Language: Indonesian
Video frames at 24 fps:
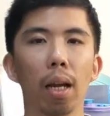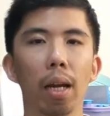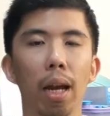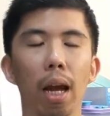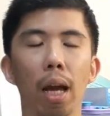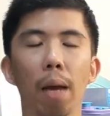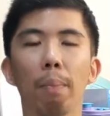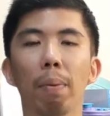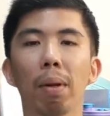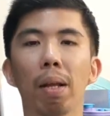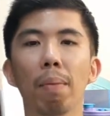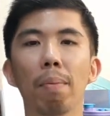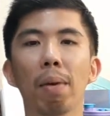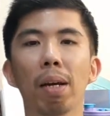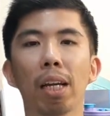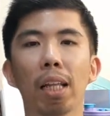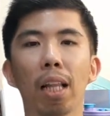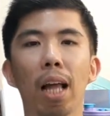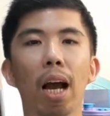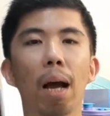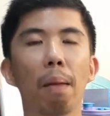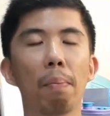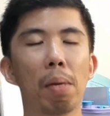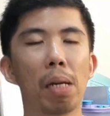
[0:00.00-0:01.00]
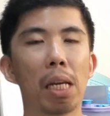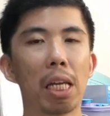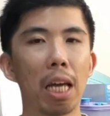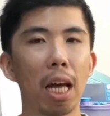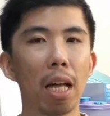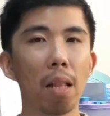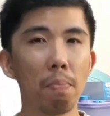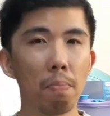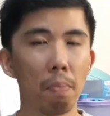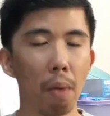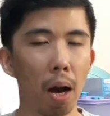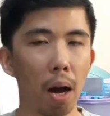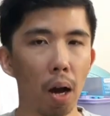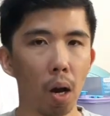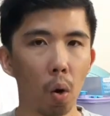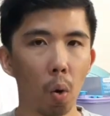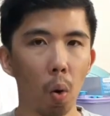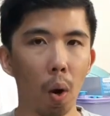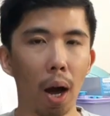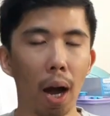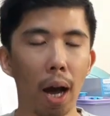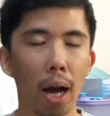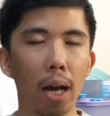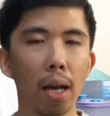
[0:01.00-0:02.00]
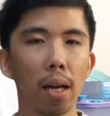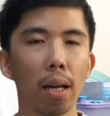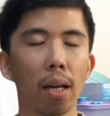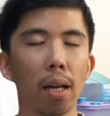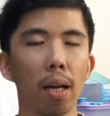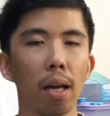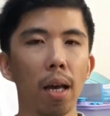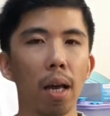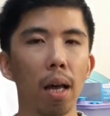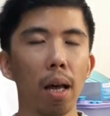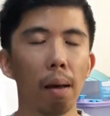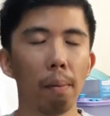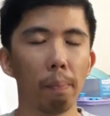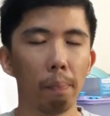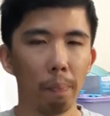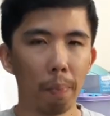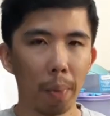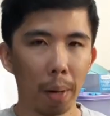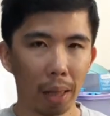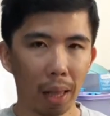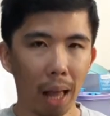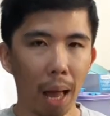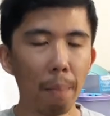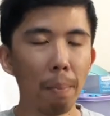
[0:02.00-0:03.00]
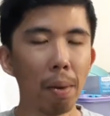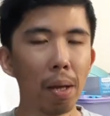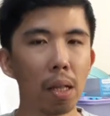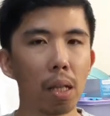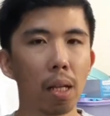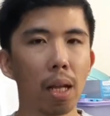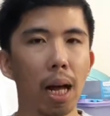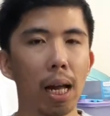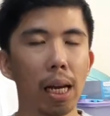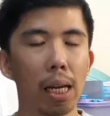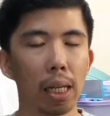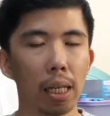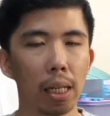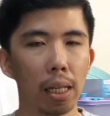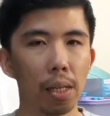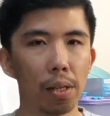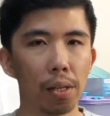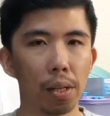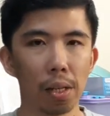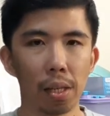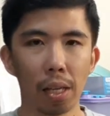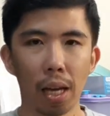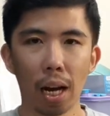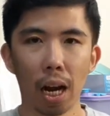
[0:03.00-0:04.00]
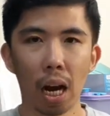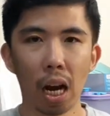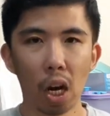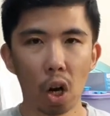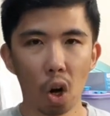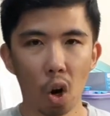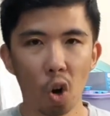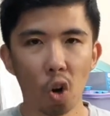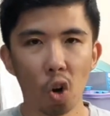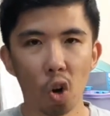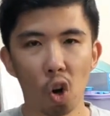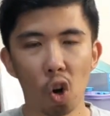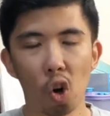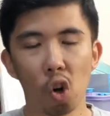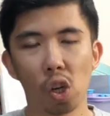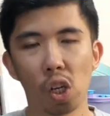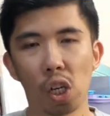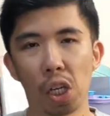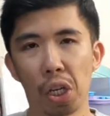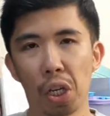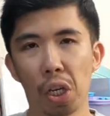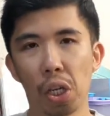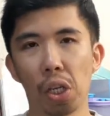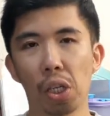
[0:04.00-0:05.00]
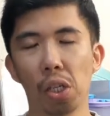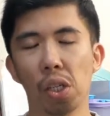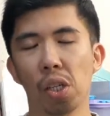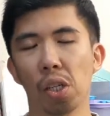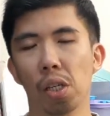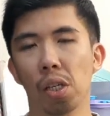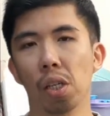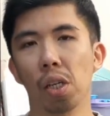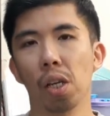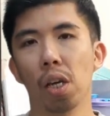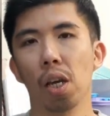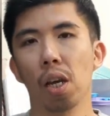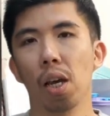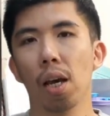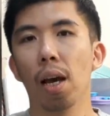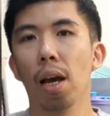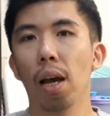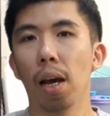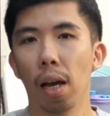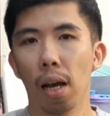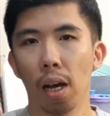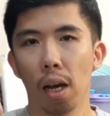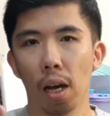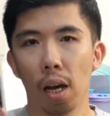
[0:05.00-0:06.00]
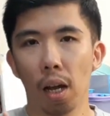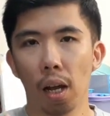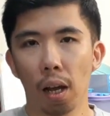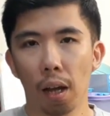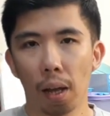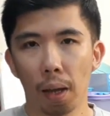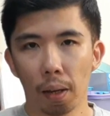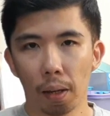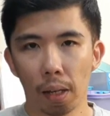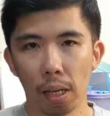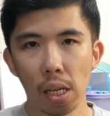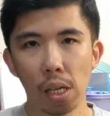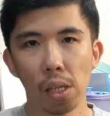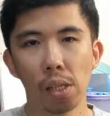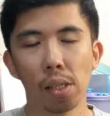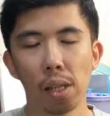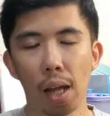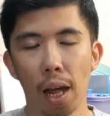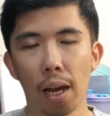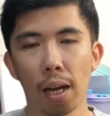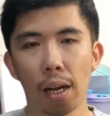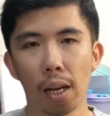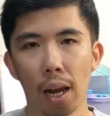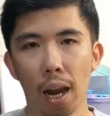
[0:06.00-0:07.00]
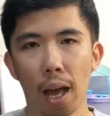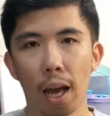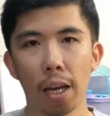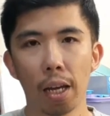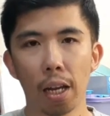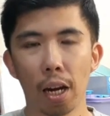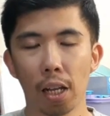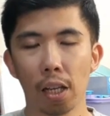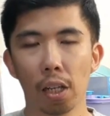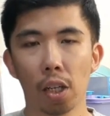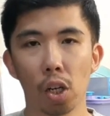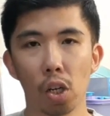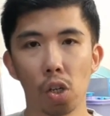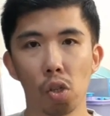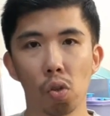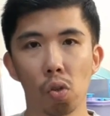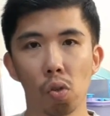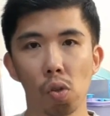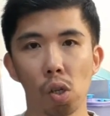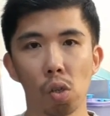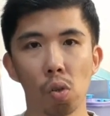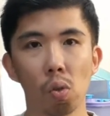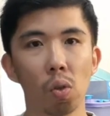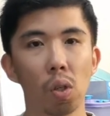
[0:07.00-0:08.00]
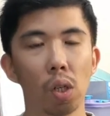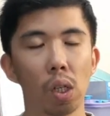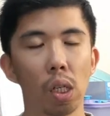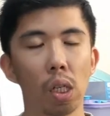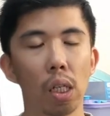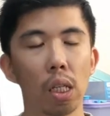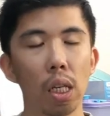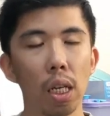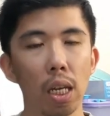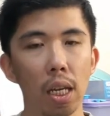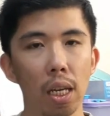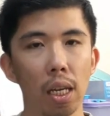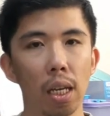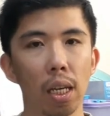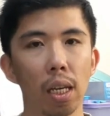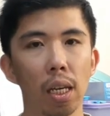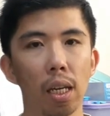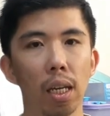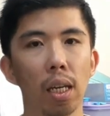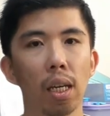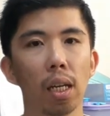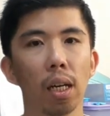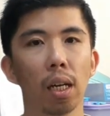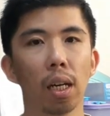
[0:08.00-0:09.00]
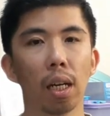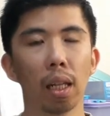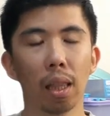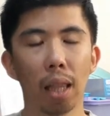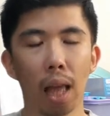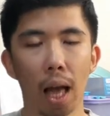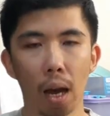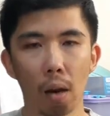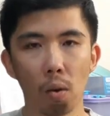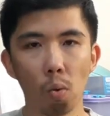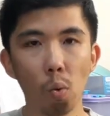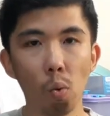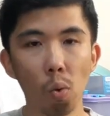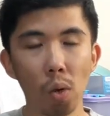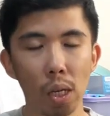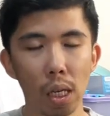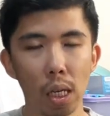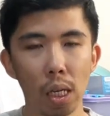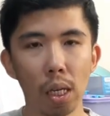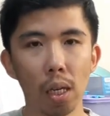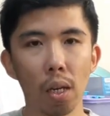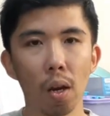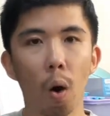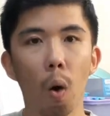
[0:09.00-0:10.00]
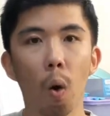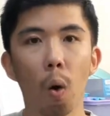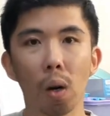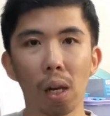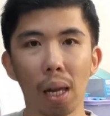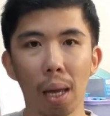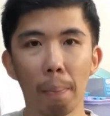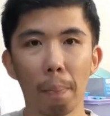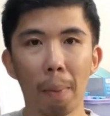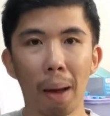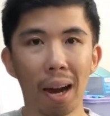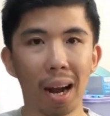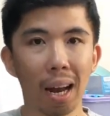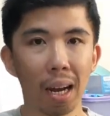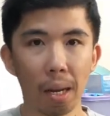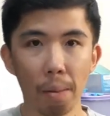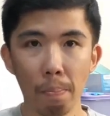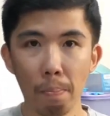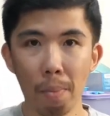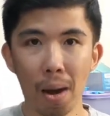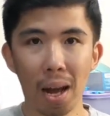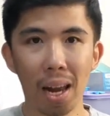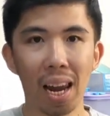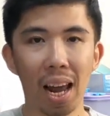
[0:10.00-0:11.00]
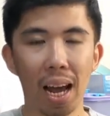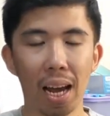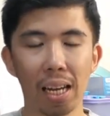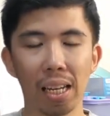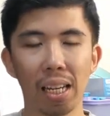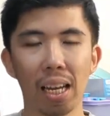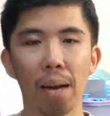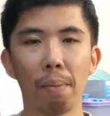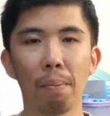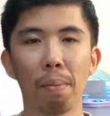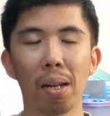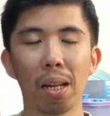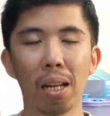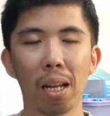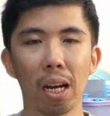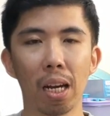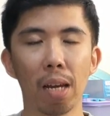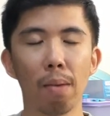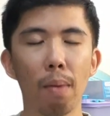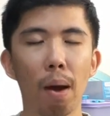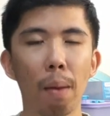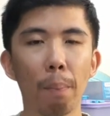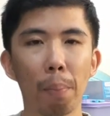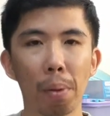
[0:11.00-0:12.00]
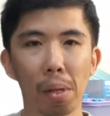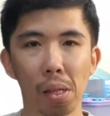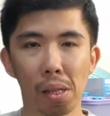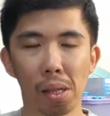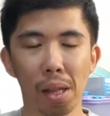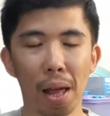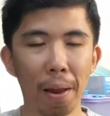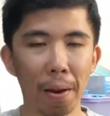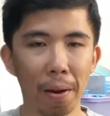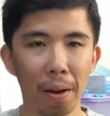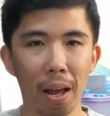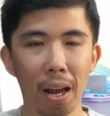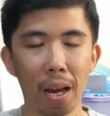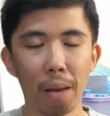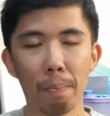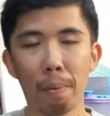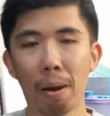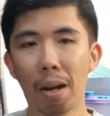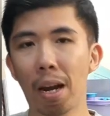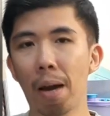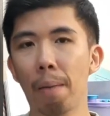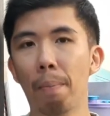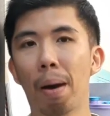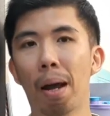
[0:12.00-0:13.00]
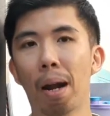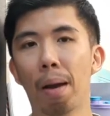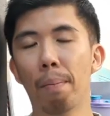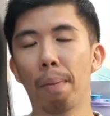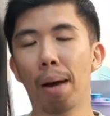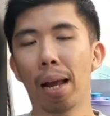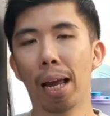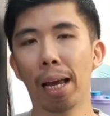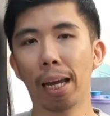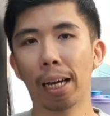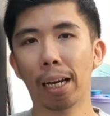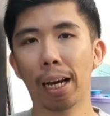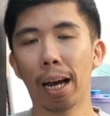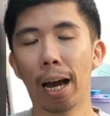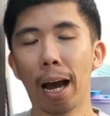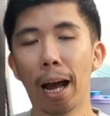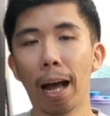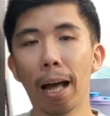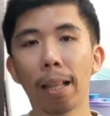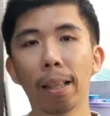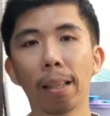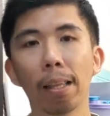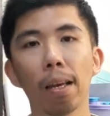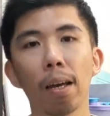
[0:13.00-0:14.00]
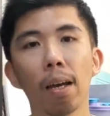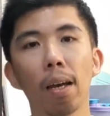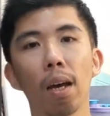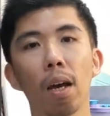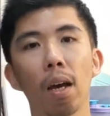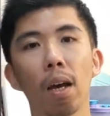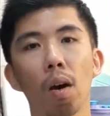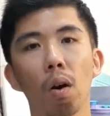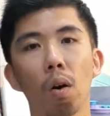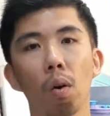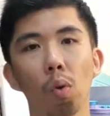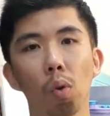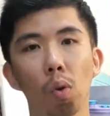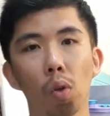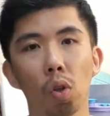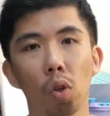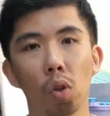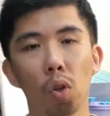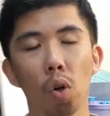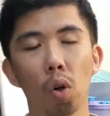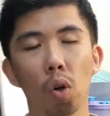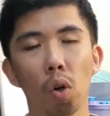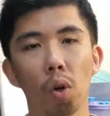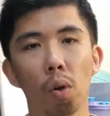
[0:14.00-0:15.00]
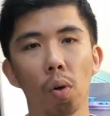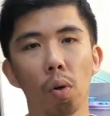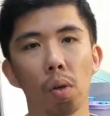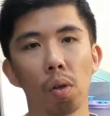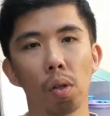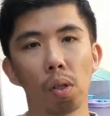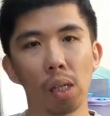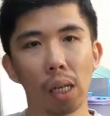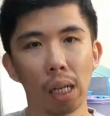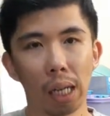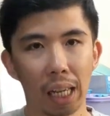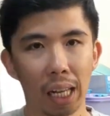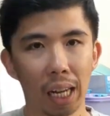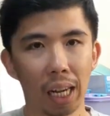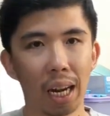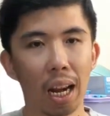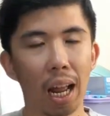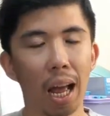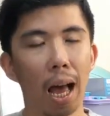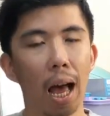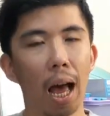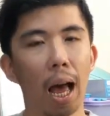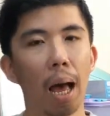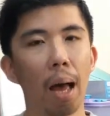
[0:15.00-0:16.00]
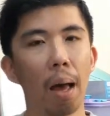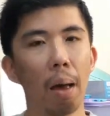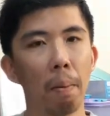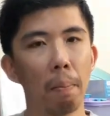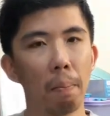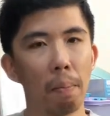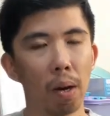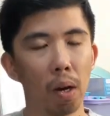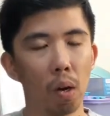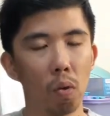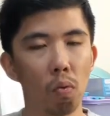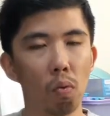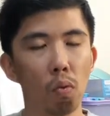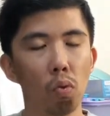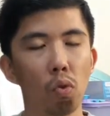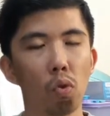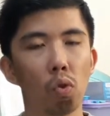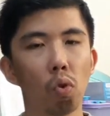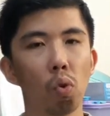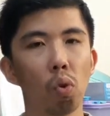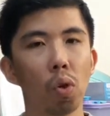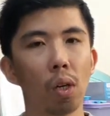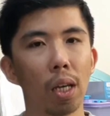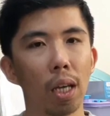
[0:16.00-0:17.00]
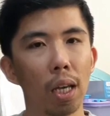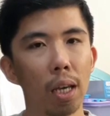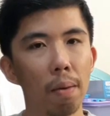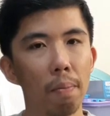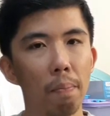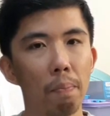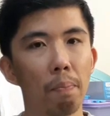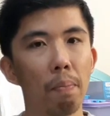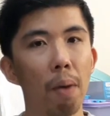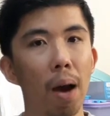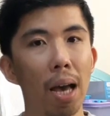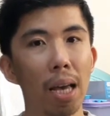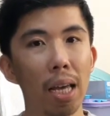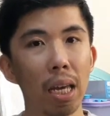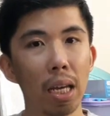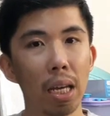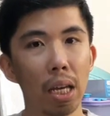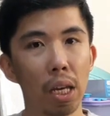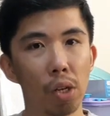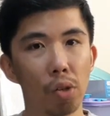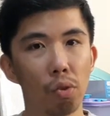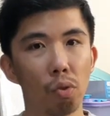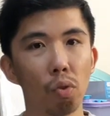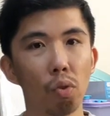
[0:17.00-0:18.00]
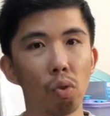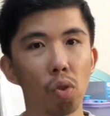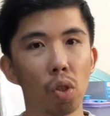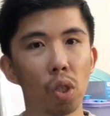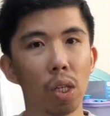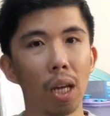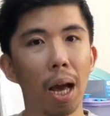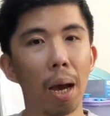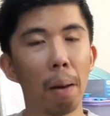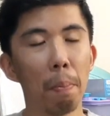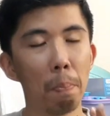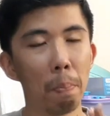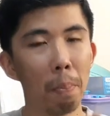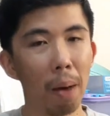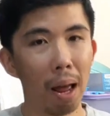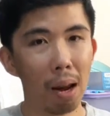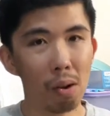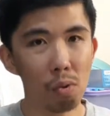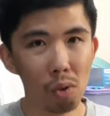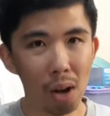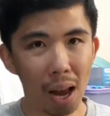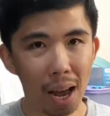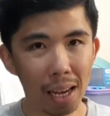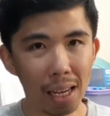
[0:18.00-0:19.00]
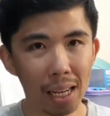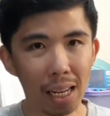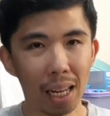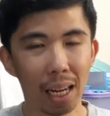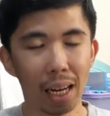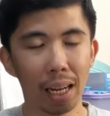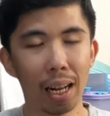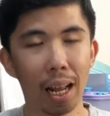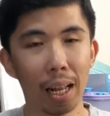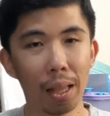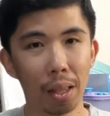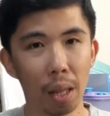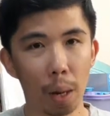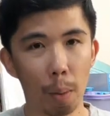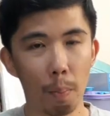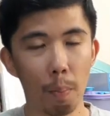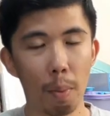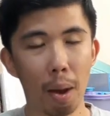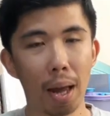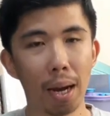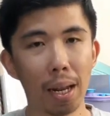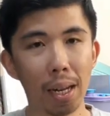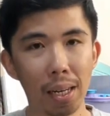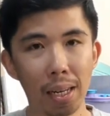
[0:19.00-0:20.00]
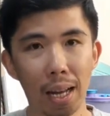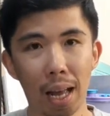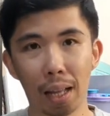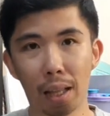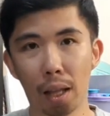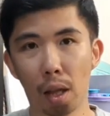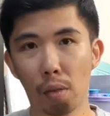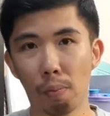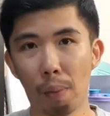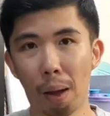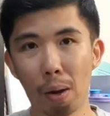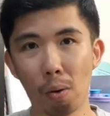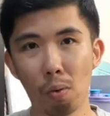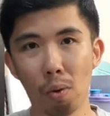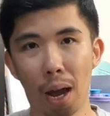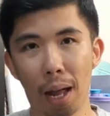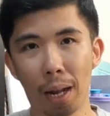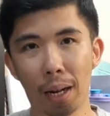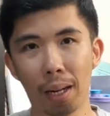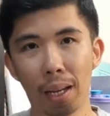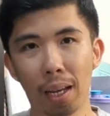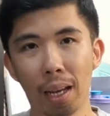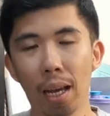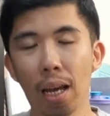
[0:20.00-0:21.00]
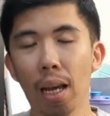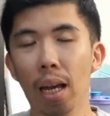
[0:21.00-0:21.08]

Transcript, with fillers: Nah, yang pertama kita akan melihat bahwa pertama sekali secara kronologis Eh, kisah kelahiran Kristus itu diketahui oleh para gembala yang menerima pesan daripada para malaikat untuk segera mengunjungi bayi Yesus yang baru lahir dan terbaring di atas palungan.